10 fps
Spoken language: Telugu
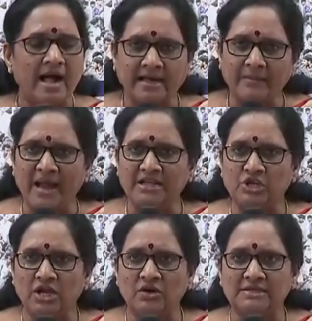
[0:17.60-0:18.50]
అక్రమాల
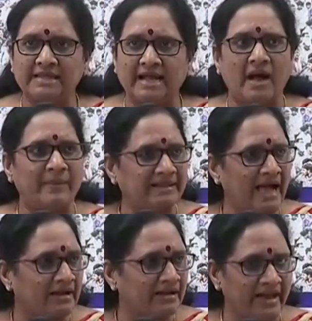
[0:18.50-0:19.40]
జోలికి వస్తే
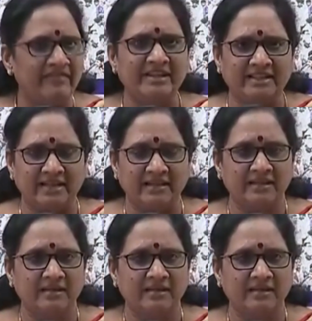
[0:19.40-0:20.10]
కబడ్దార్ ఏమిటిది